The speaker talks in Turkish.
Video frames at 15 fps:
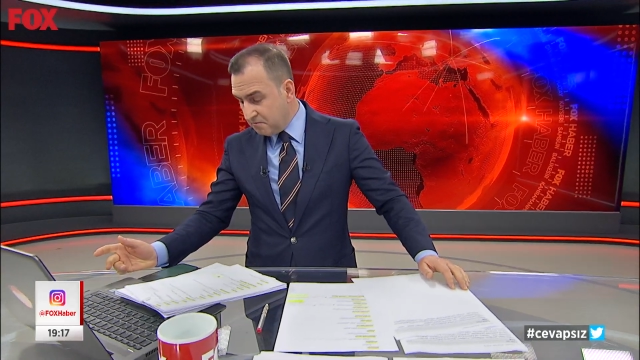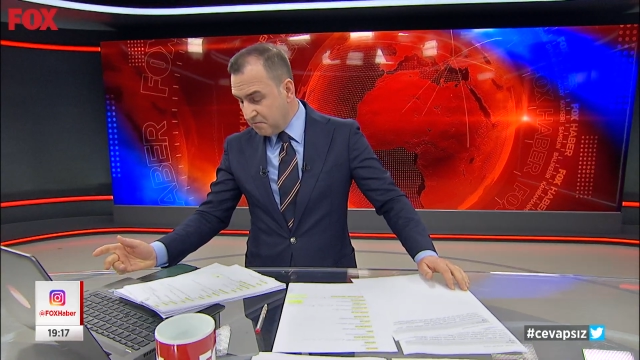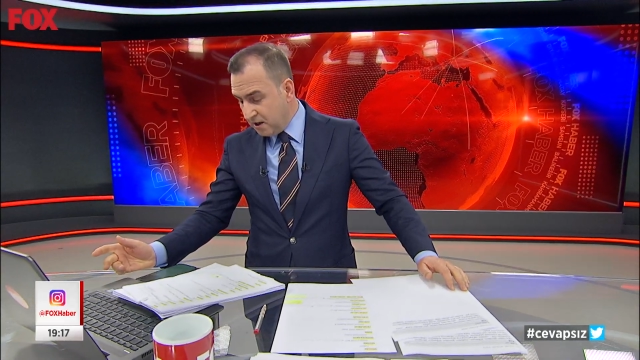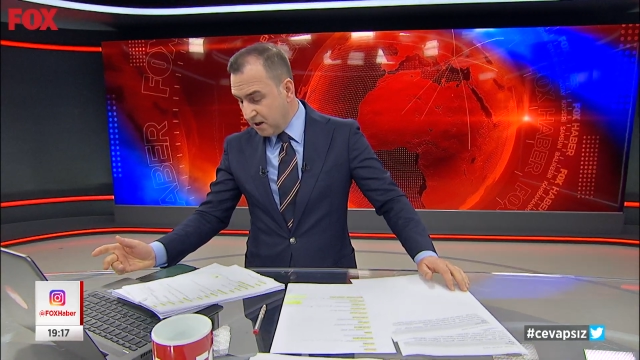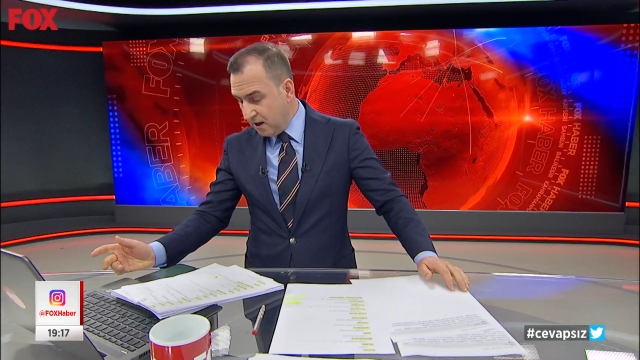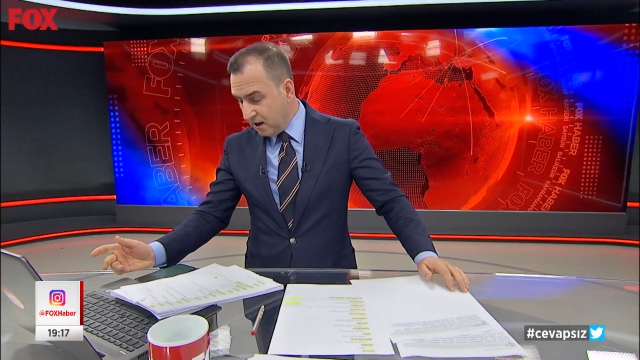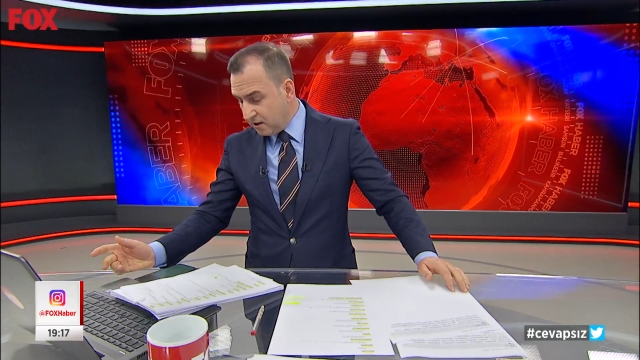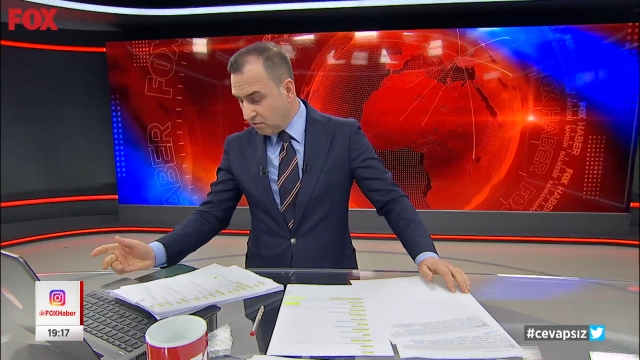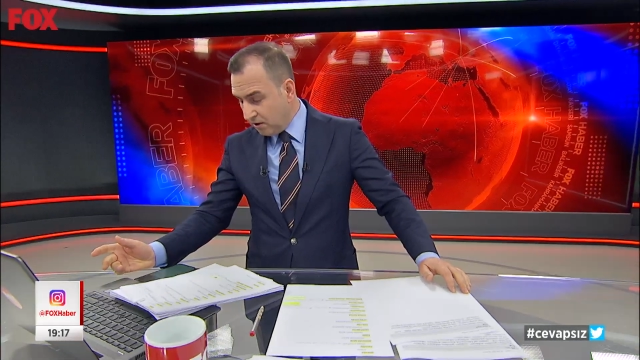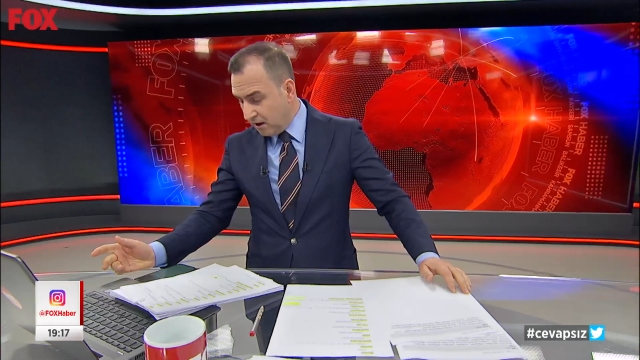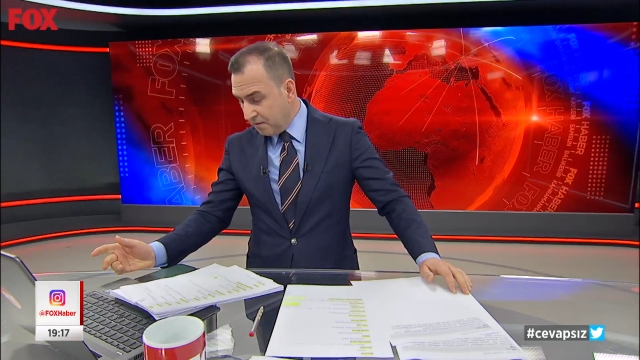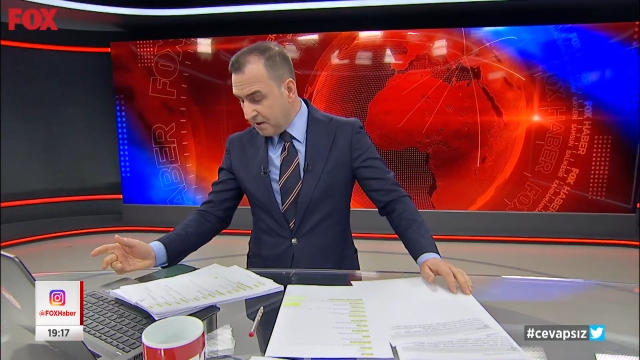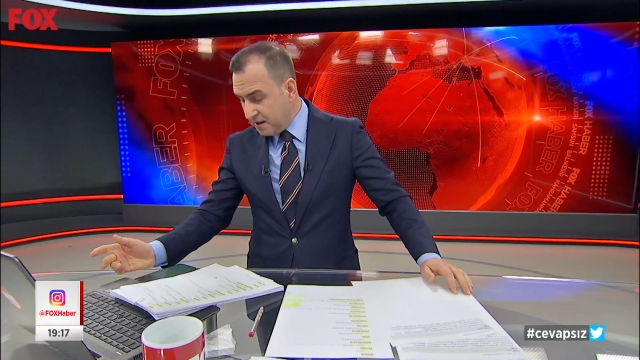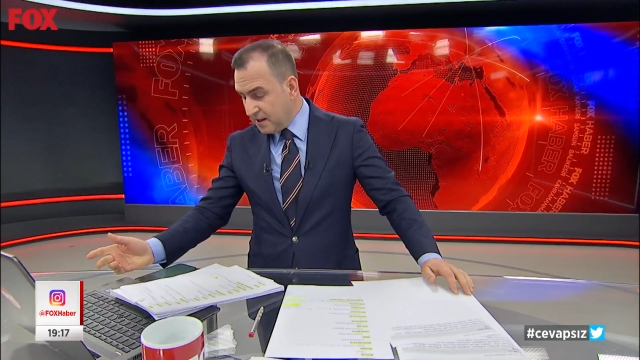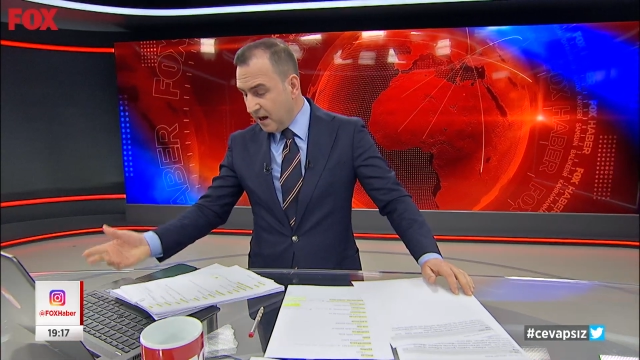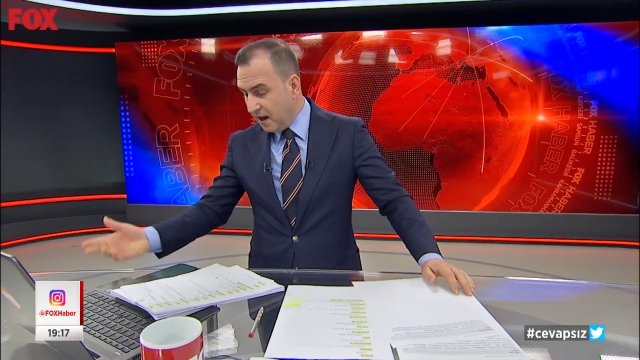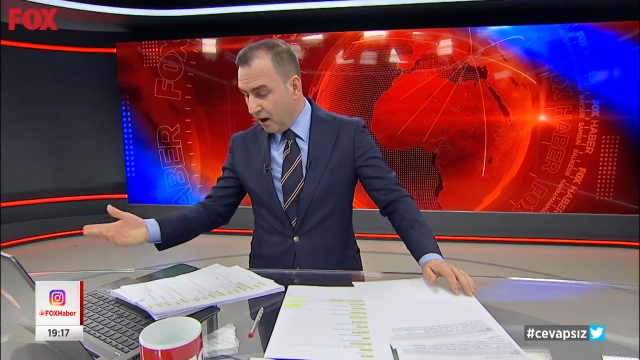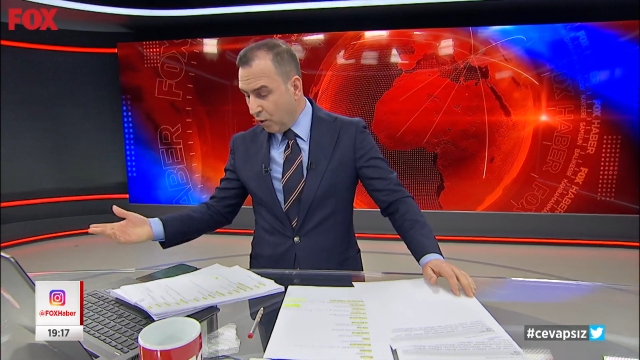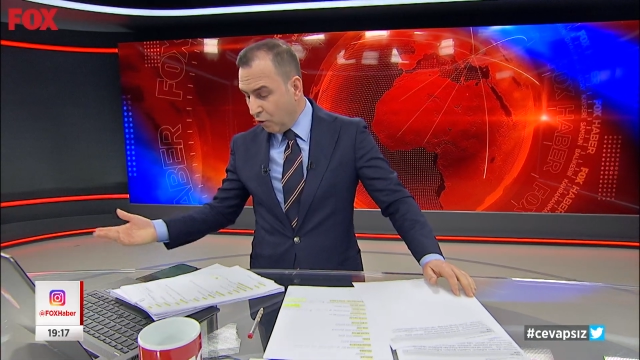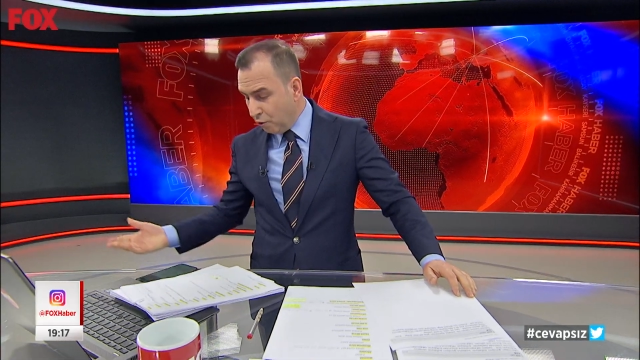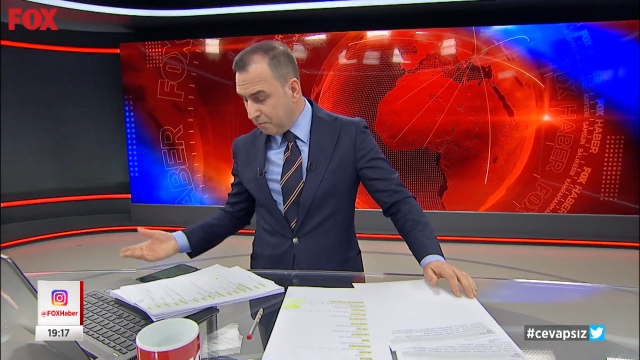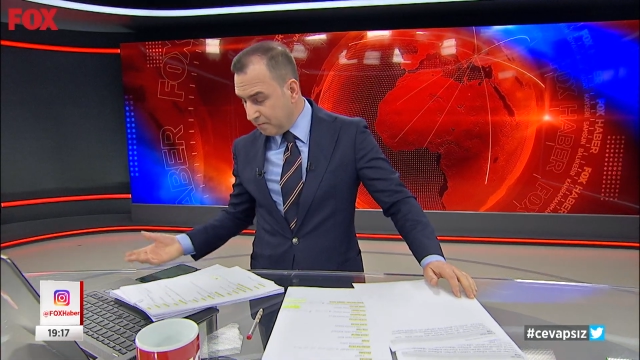milyar dolar mesela
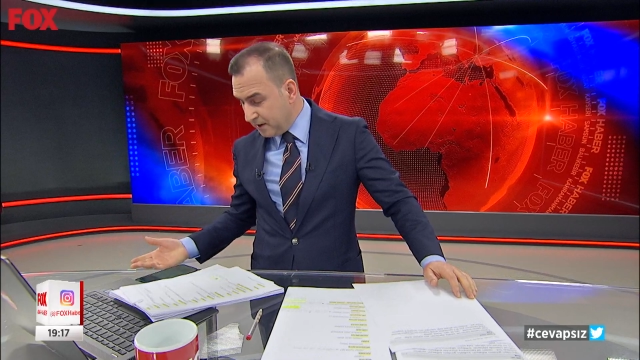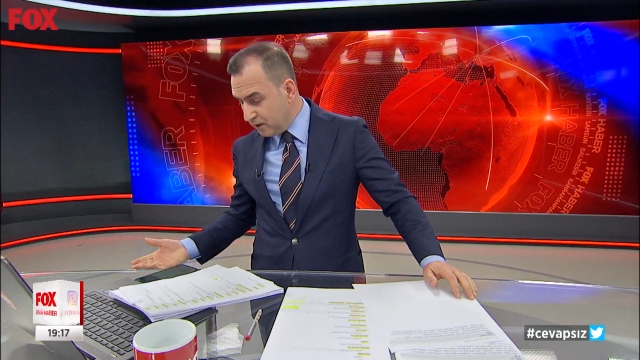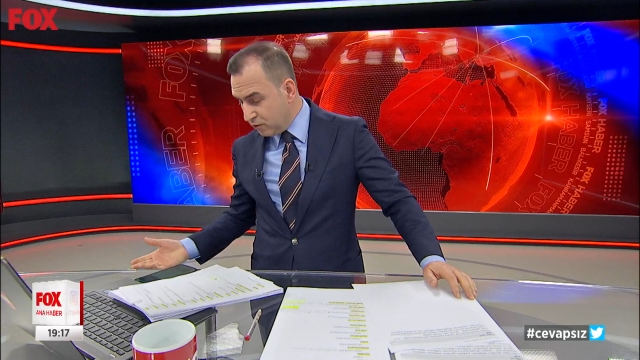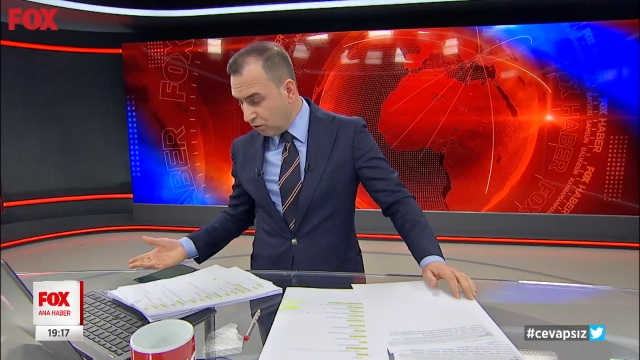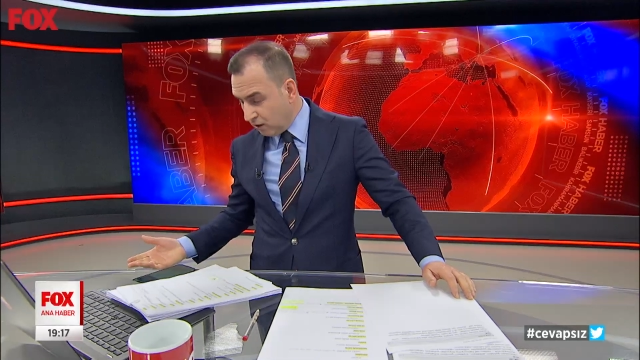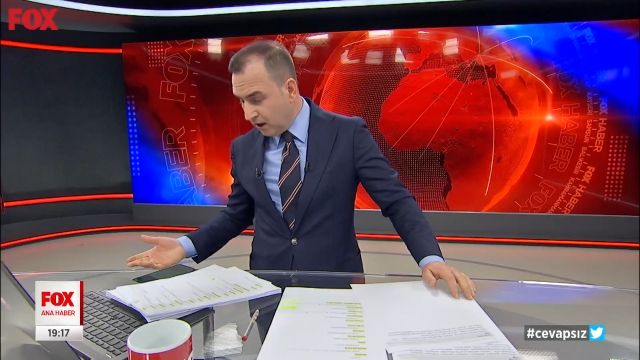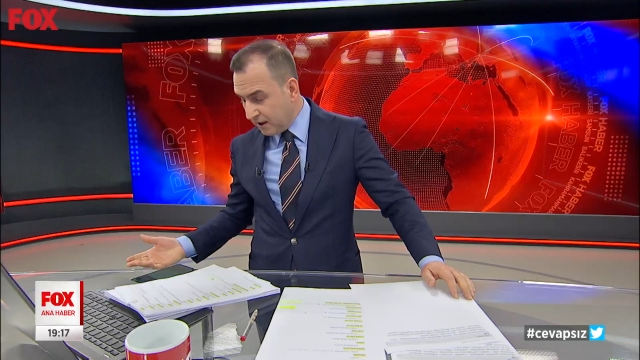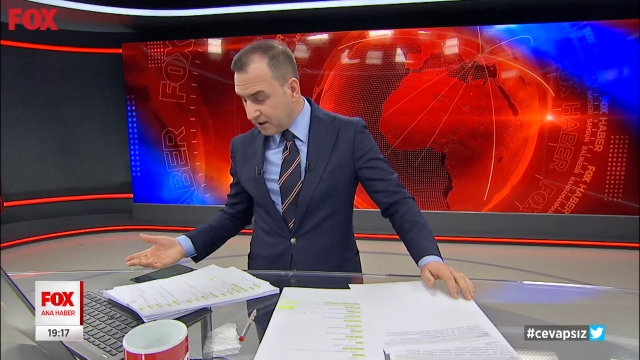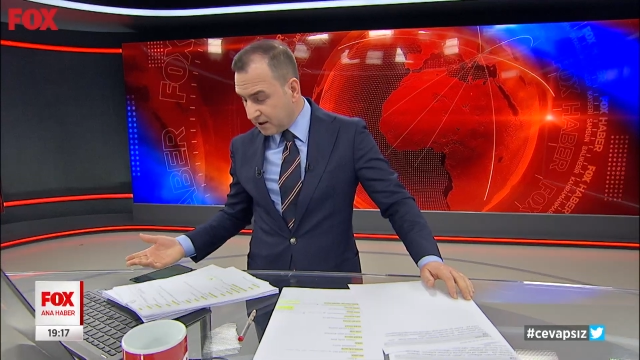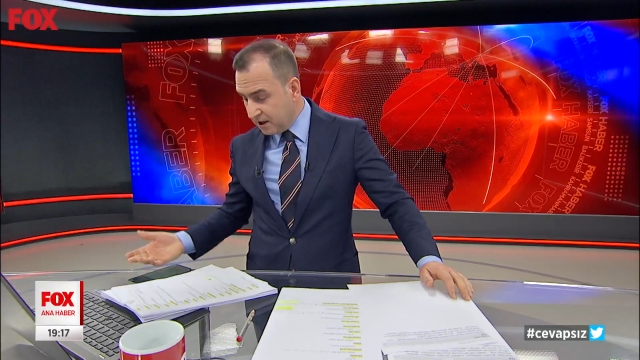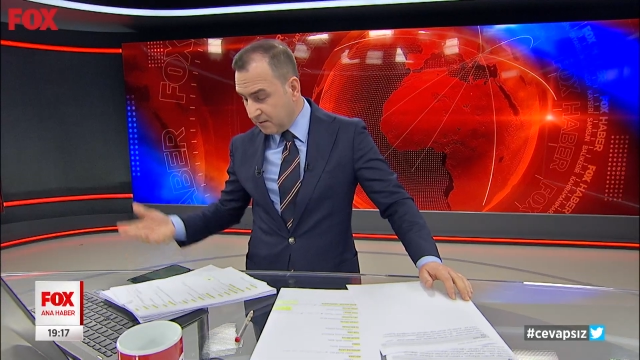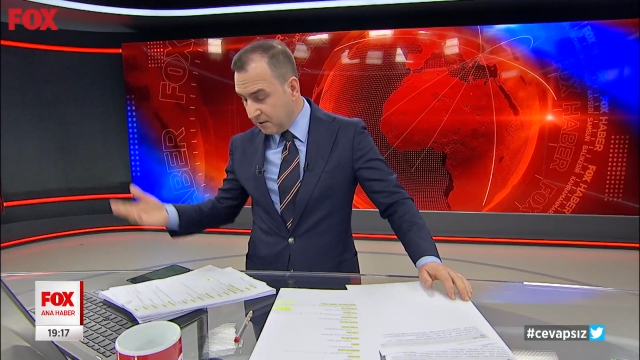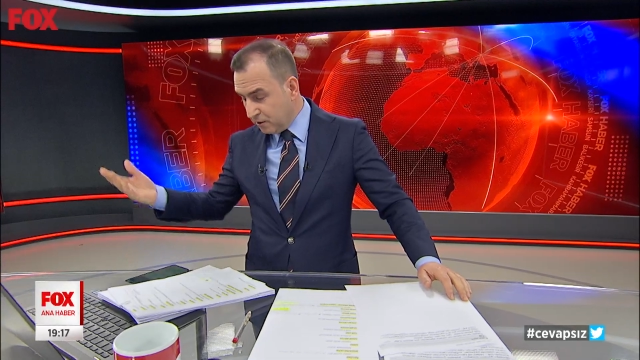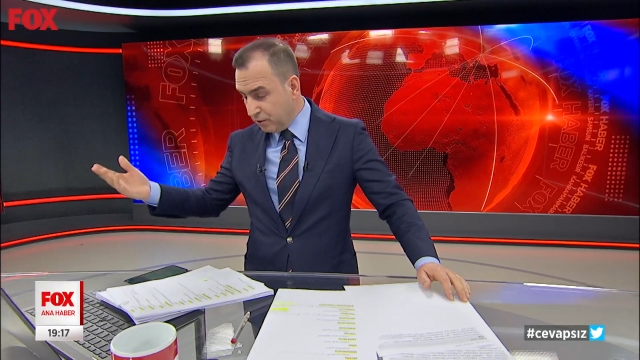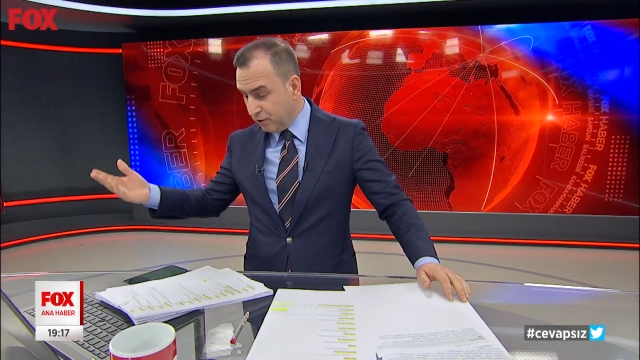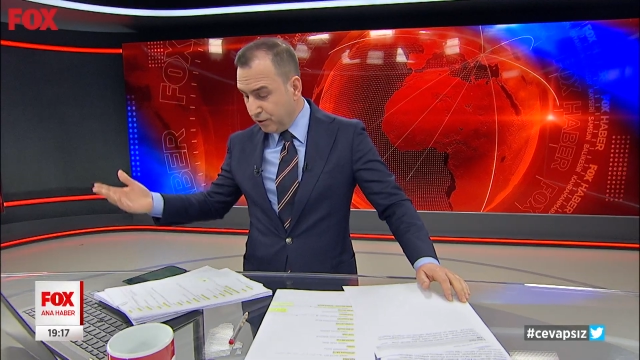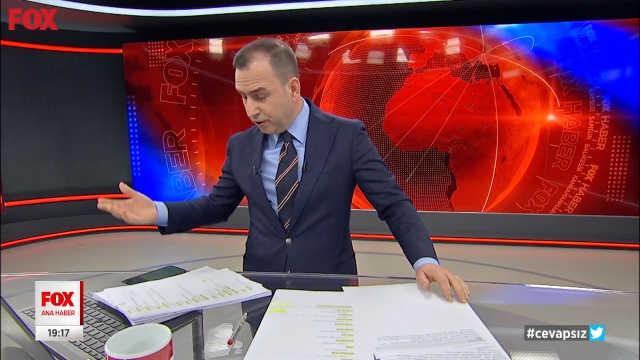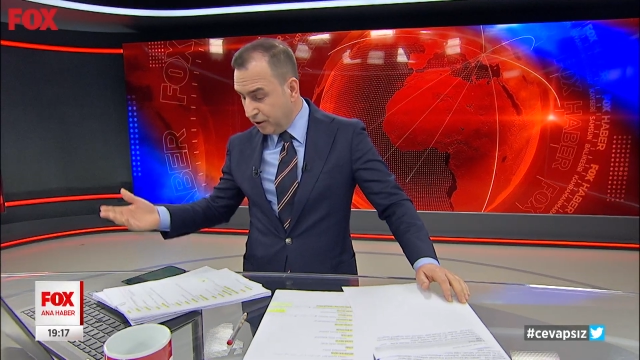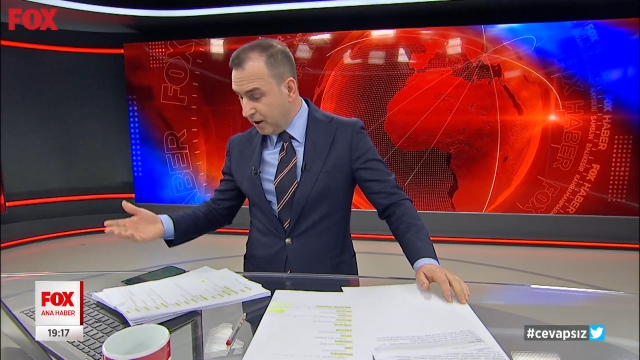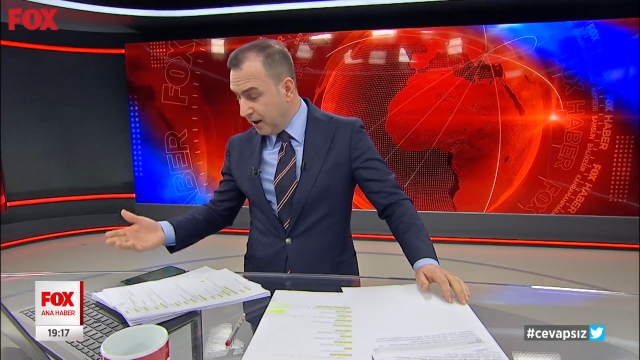10 bin dolar kim alıyor